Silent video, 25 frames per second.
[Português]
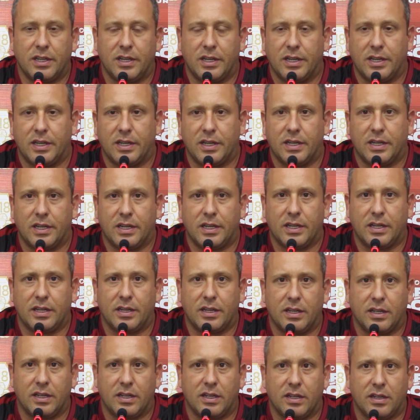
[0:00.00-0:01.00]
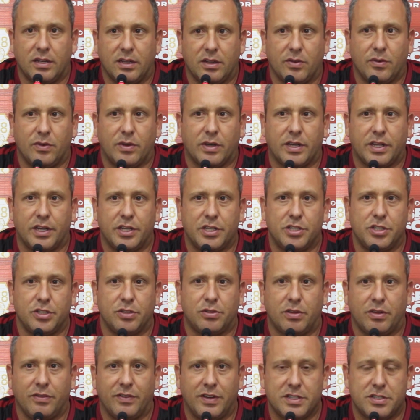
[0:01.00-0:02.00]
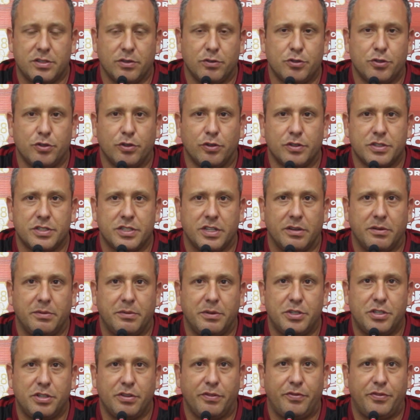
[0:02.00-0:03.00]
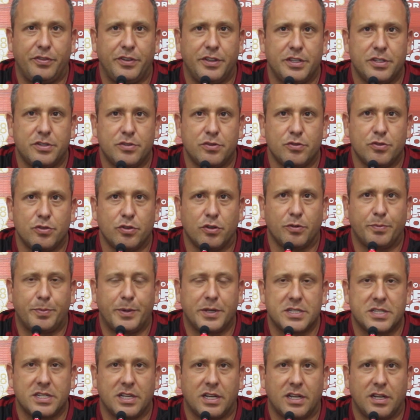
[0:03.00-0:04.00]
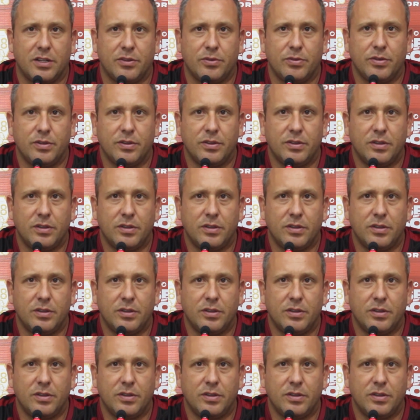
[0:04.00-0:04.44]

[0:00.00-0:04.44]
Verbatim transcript: É, acredito que vai ser um jogo extremamente difícil, um jogo pesado.